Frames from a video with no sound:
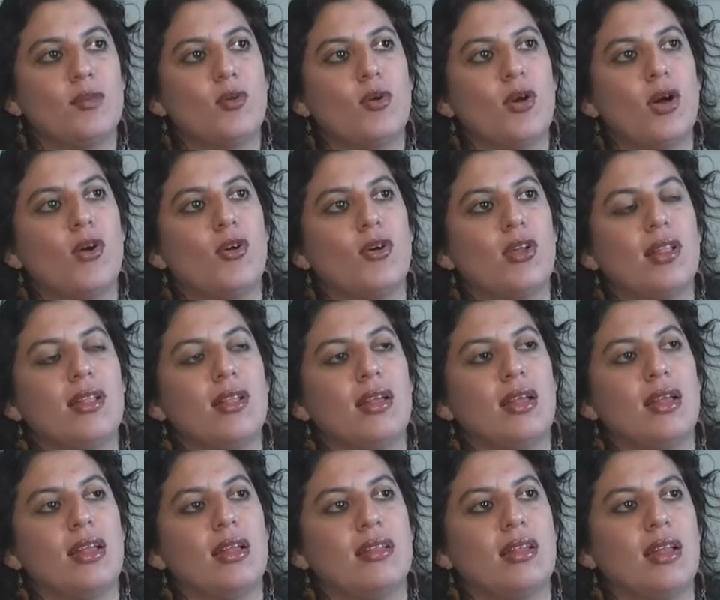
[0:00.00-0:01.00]
vos acordate
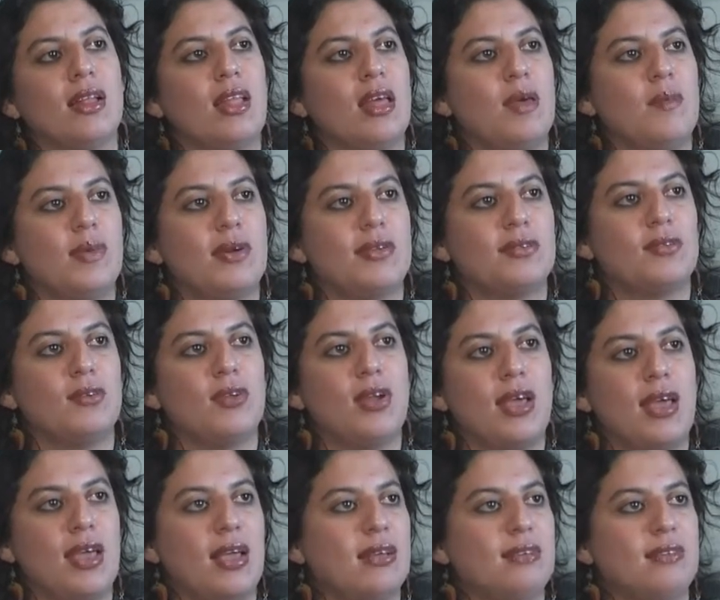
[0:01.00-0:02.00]
que la trata de
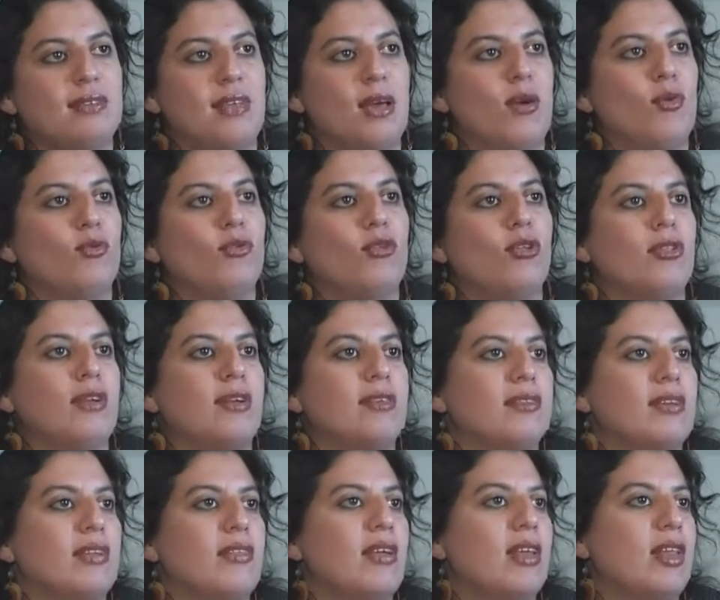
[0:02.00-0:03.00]
personas es el segundo o
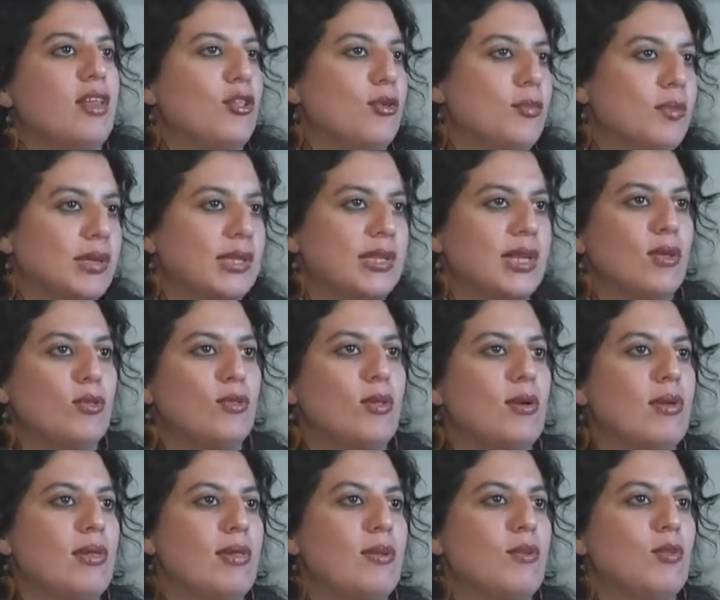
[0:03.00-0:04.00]
tercer delito más
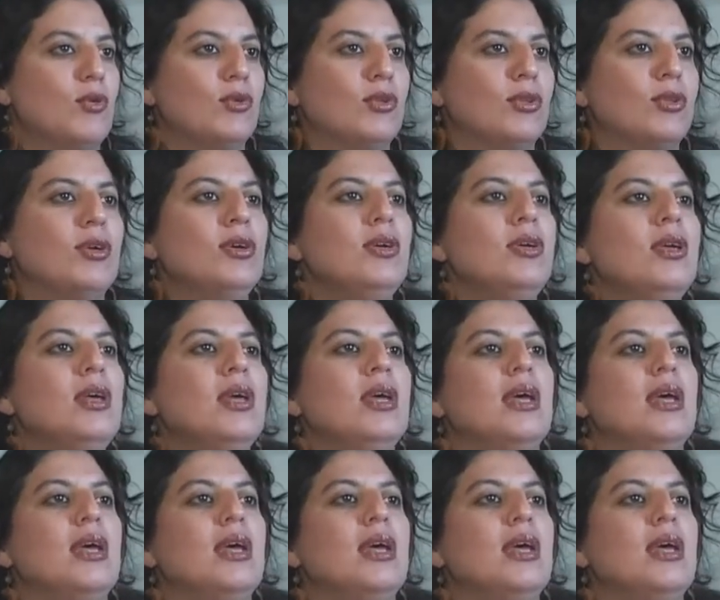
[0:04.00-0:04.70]
redituable del mundo,